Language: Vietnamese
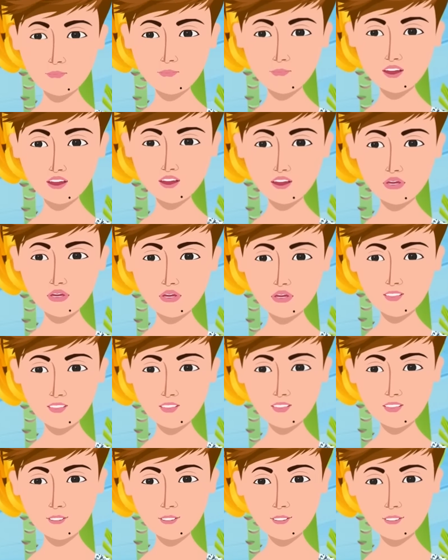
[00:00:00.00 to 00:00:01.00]
Sài
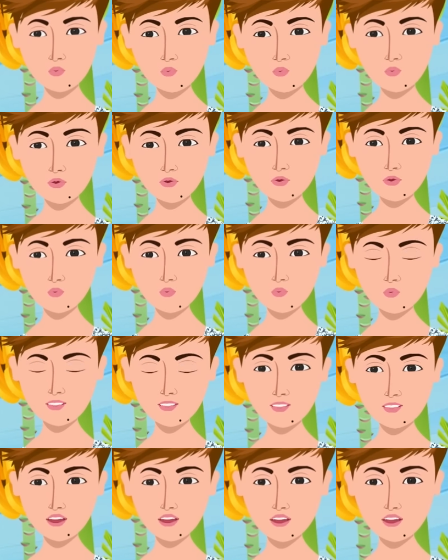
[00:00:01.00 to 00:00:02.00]
Lan, ngày nay ôn
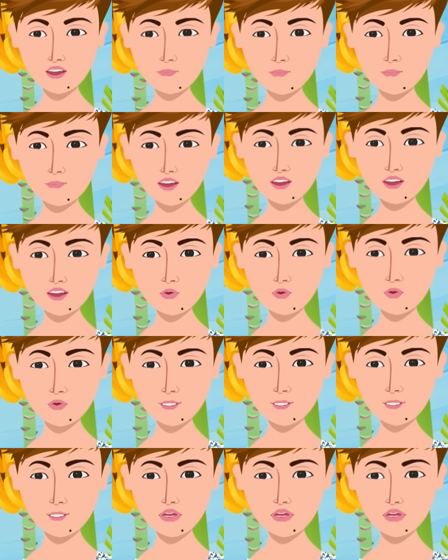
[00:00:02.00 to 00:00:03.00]
trong đa linh đại tế,
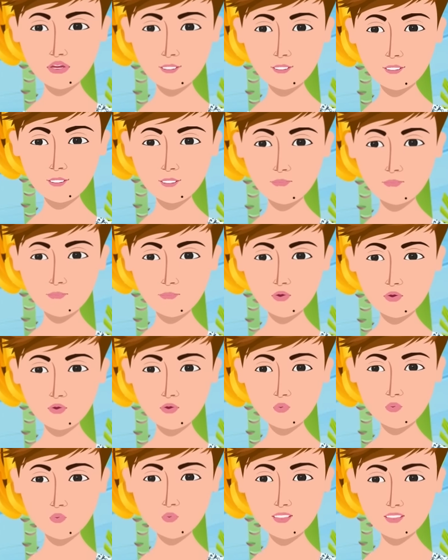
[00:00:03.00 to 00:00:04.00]
bong tầm này hai,
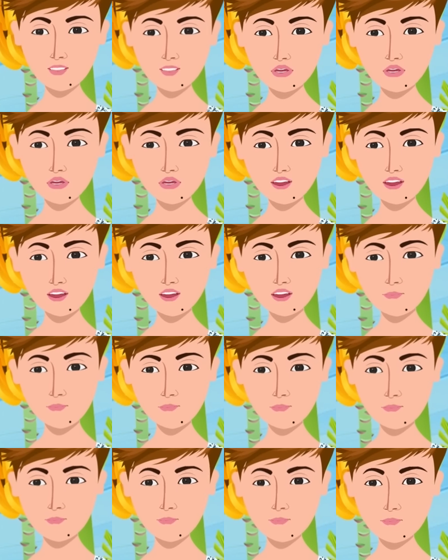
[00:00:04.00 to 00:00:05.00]
bong ai chun ôn đa
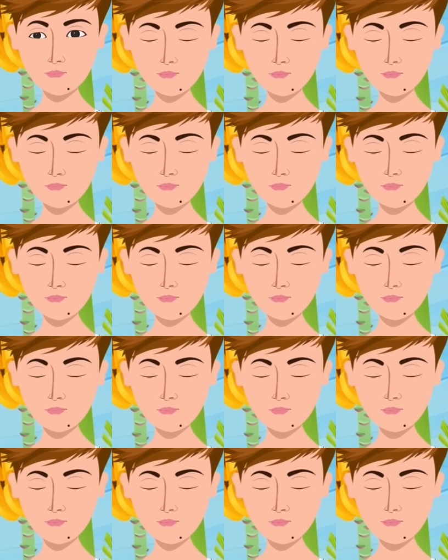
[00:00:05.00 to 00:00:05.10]
linh ban